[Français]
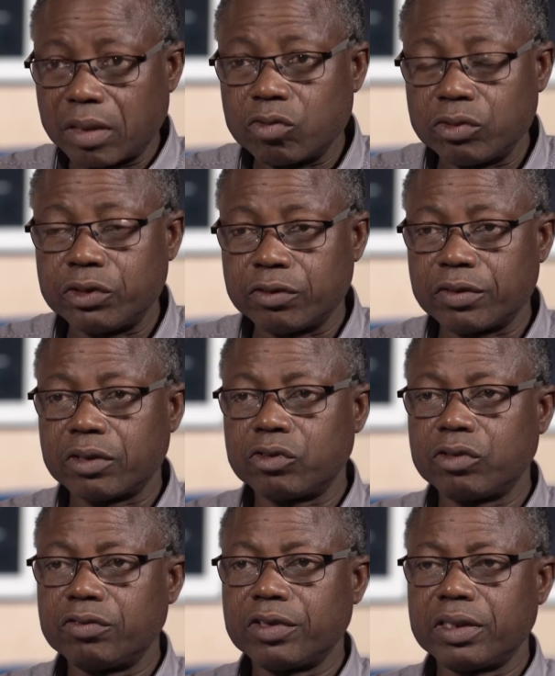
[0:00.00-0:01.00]
où je vais
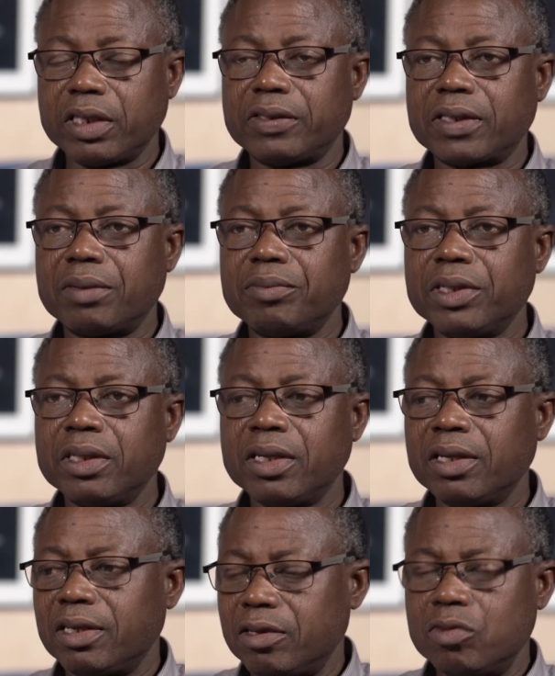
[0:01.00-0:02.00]
retrouver des amis,
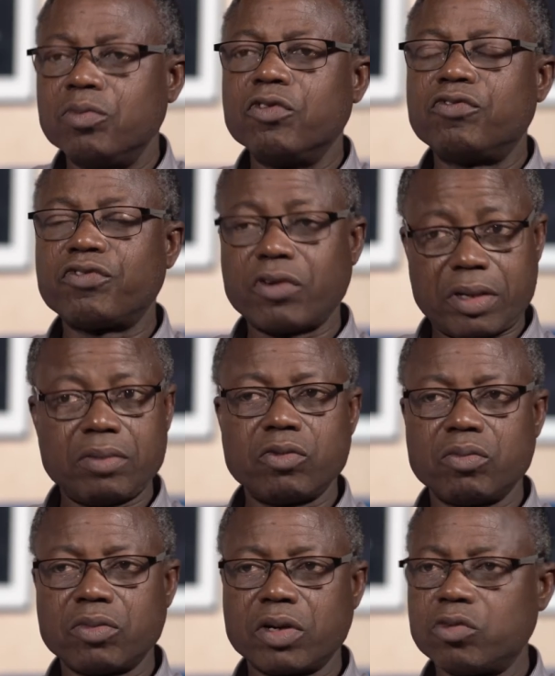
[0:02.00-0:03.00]
il me faut à un
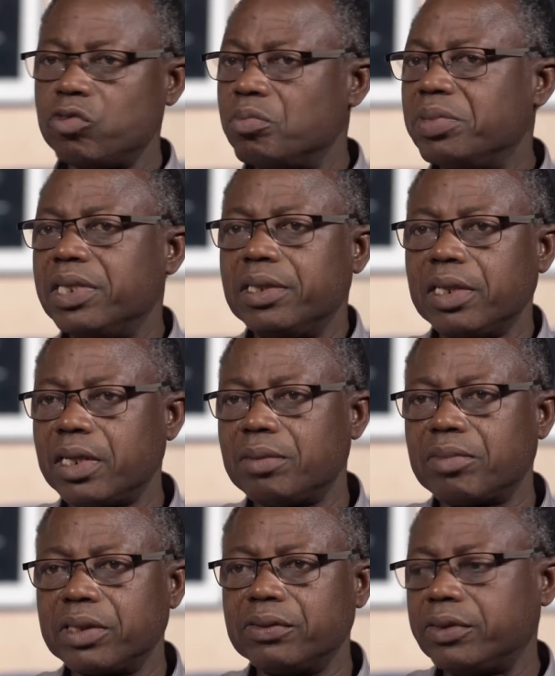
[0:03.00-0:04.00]
moment oublier les
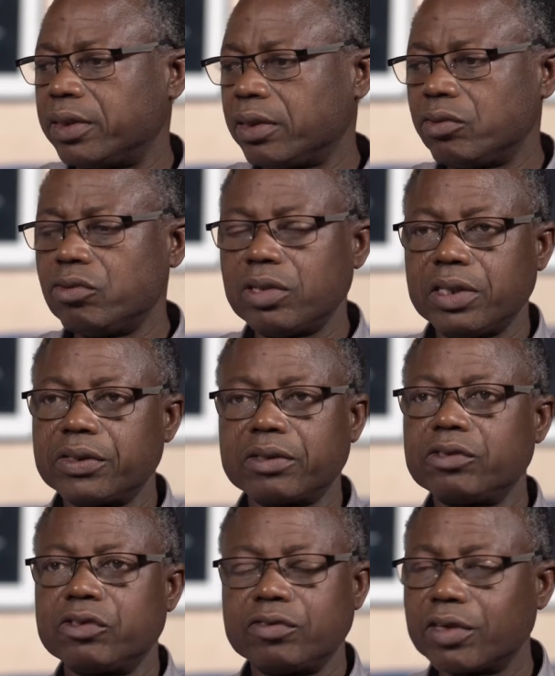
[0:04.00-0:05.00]
mendiants ou les gens
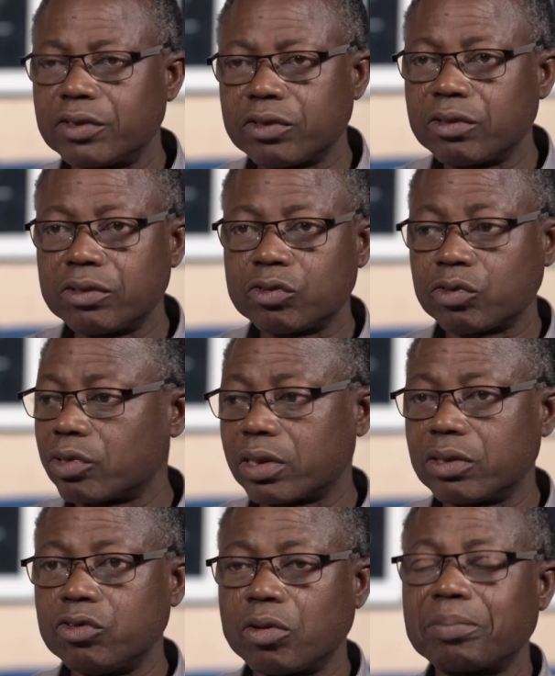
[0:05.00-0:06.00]
que je vois sur le trottoir
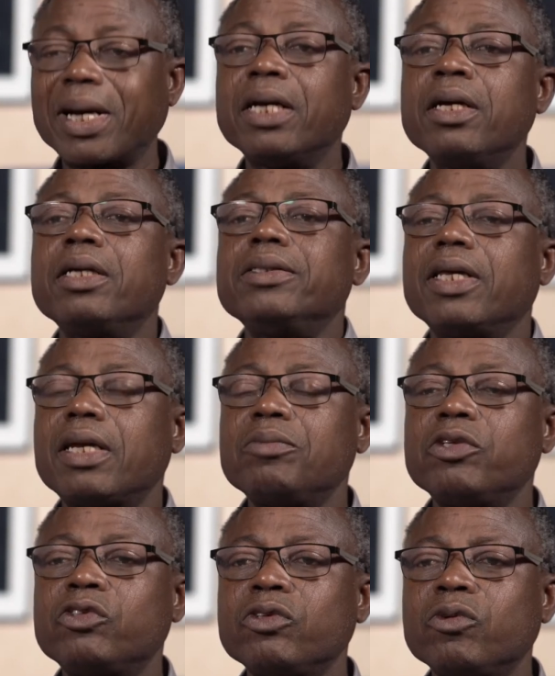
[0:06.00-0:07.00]
qui n'ont pas, dans la
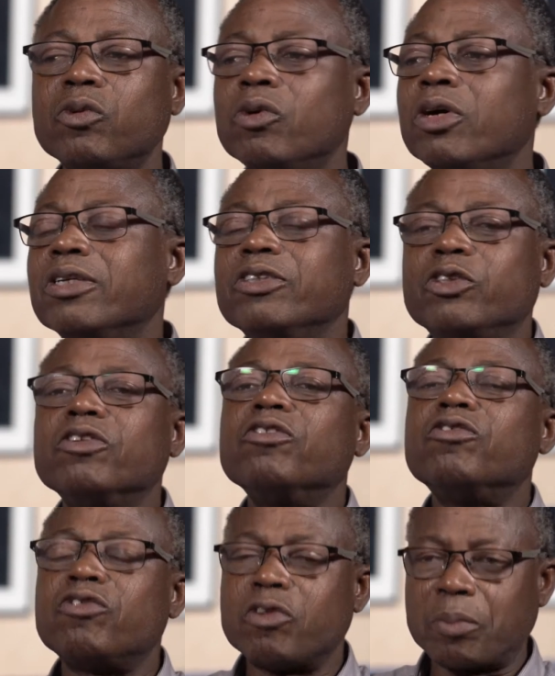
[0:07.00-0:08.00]
mesure où je ne
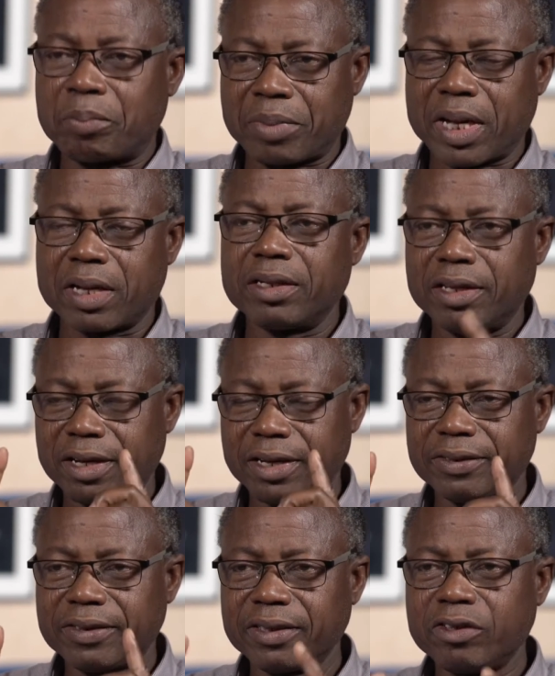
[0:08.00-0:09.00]
veux pas
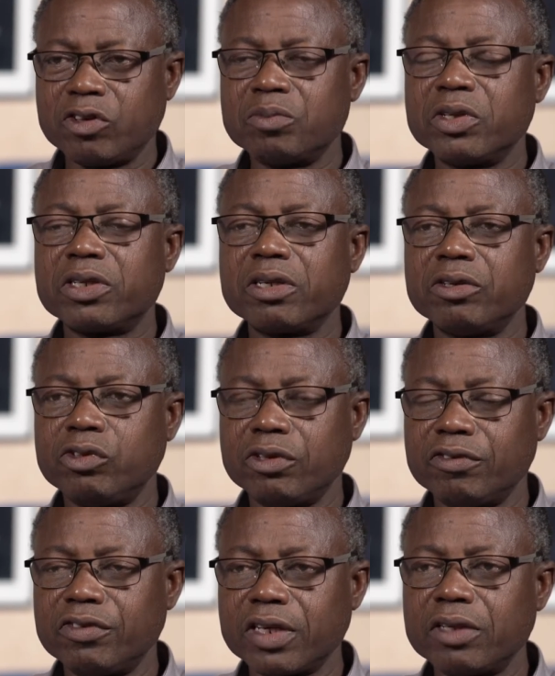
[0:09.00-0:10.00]
entre guillemets, qu'ils
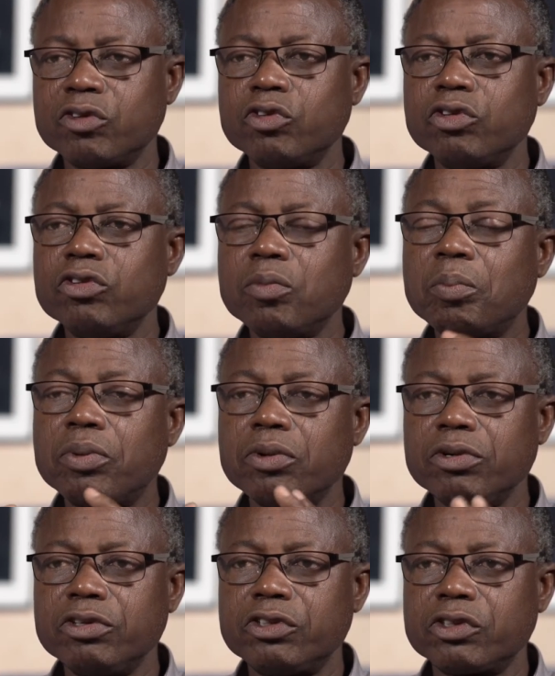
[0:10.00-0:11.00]
deviennent une
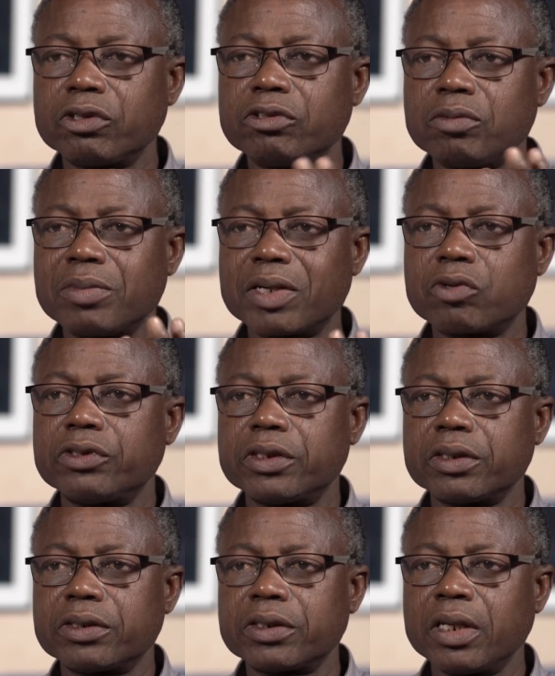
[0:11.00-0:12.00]
pollution de ma
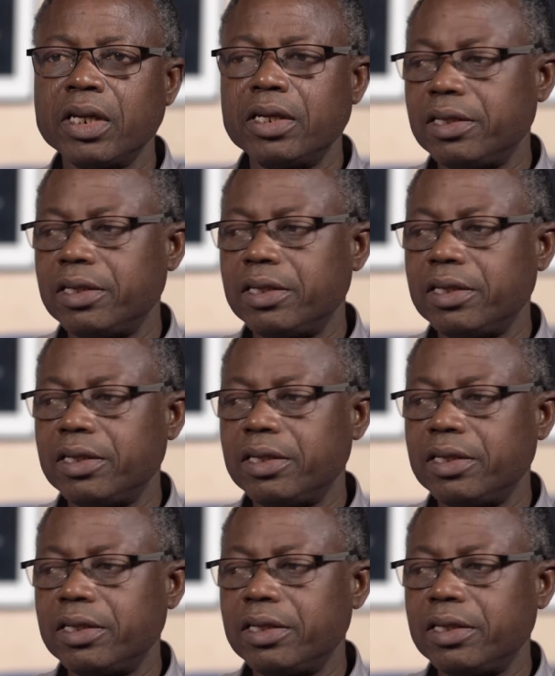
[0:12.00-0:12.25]
conscience.